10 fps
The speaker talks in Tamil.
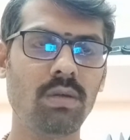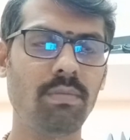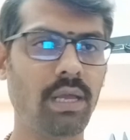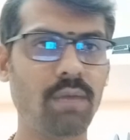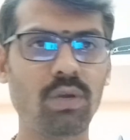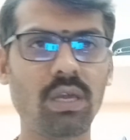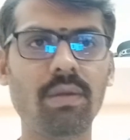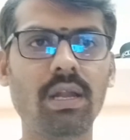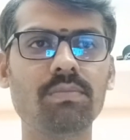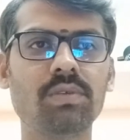மிக
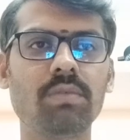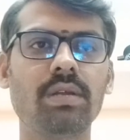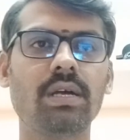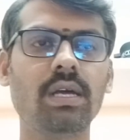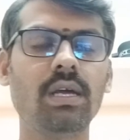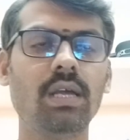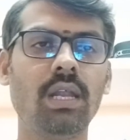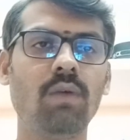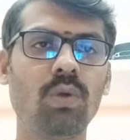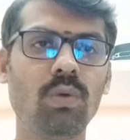முக்கியமான அம்சம் இருக்குது
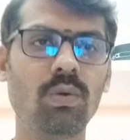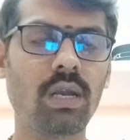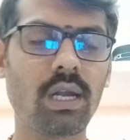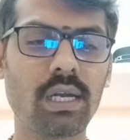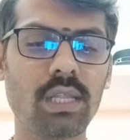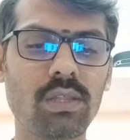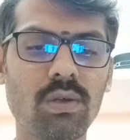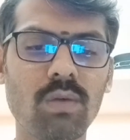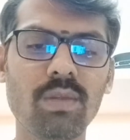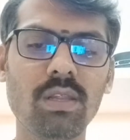ஏன்னா ஒரு ஒரு
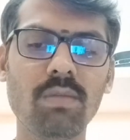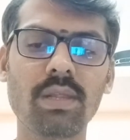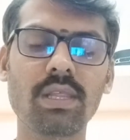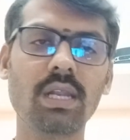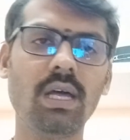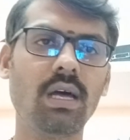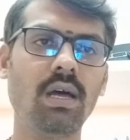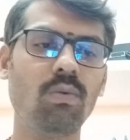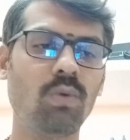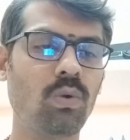லக்னத்திற்கும் வந்து பார்த்திங்கன்னா
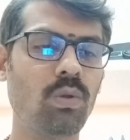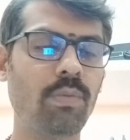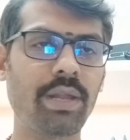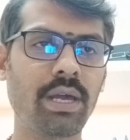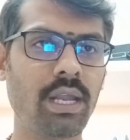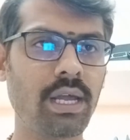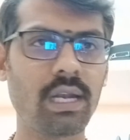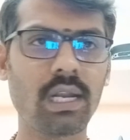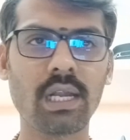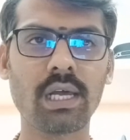ஒரு ஒரு
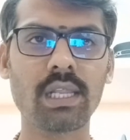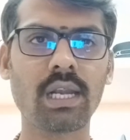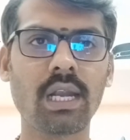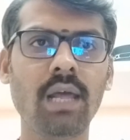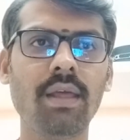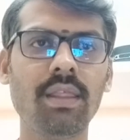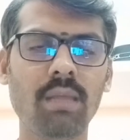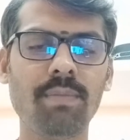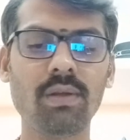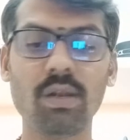பரிகாரங்கள் இருக்கிறதுனால
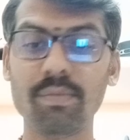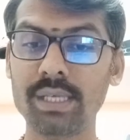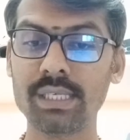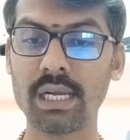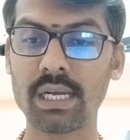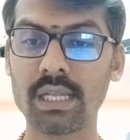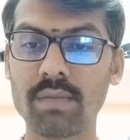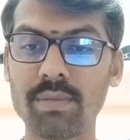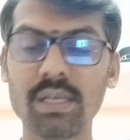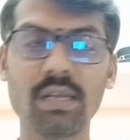இந்த பதிவில் மேஷ
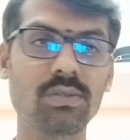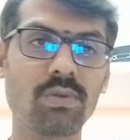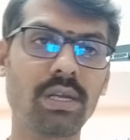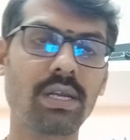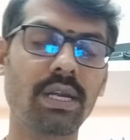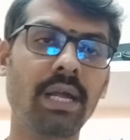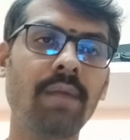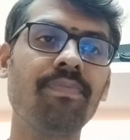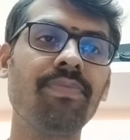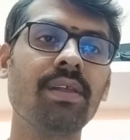லக்னத்தை பற்றி நான் சொல்லிகிட்ருக்கேன்